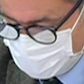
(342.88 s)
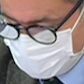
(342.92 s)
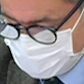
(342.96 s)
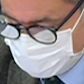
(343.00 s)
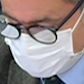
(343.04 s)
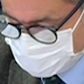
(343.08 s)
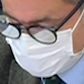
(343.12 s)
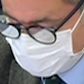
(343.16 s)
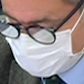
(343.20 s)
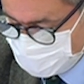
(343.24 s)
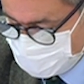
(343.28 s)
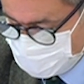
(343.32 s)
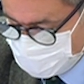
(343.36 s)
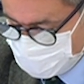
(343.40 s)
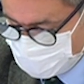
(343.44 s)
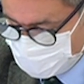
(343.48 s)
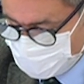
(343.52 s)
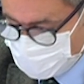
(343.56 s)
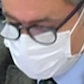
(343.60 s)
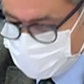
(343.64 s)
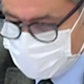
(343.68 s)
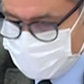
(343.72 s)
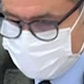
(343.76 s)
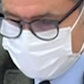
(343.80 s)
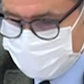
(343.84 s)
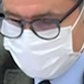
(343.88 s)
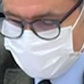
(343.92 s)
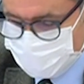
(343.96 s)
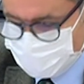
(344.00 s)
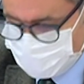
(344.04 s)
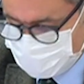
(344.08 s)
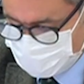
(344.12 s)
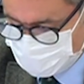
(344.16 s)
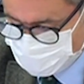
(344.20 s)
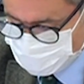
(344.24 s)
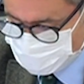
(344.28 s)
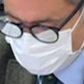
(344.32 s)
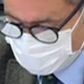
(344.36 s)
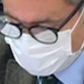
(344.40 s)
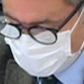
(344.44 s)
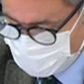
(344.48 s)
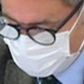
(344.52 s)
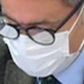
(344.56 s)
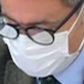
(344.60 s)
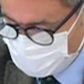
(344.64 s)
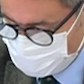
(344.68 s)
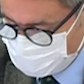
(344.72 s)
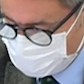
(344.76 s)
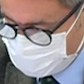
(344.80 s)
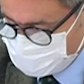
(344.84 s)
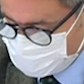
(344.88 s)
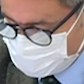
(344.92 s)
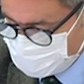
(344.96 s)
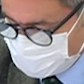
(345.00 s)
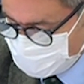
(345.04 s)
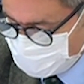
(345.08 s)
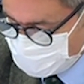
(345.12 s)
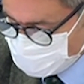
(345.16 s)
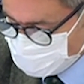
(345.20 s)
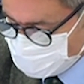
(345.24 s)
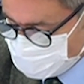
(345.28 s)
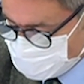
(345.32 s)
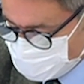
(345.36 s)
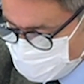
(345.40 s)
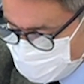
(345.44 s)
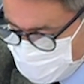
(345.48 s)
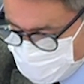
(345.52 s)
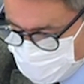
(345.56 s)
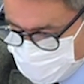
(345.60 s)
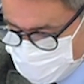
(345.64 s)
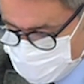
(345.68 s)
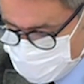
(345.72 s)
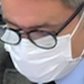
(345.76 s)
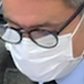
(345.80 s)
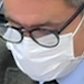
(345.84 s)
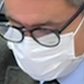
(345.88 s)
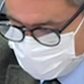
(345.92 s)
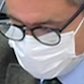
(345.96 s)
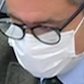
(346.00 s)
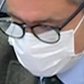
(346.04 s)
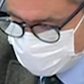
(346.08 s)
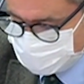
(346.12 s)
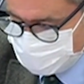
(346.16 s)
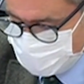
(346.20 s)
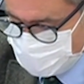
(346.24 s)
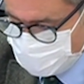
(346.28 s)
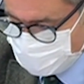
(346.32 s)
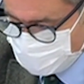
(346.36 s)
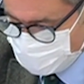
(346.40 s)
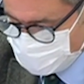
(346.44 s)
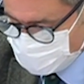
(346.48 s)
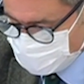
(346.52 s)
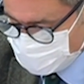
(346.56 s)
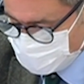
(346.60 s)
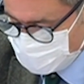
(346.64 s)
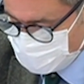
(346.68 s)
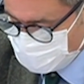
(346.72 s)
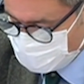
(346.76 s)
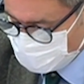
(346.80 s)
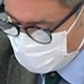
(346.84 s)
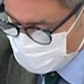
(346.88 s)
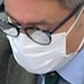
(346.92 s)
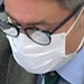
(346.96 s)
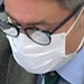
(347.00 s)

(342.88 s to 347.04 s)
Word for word: el establecer, por ejemplo, la consolidación de determinadas cuestiones consideradas avances e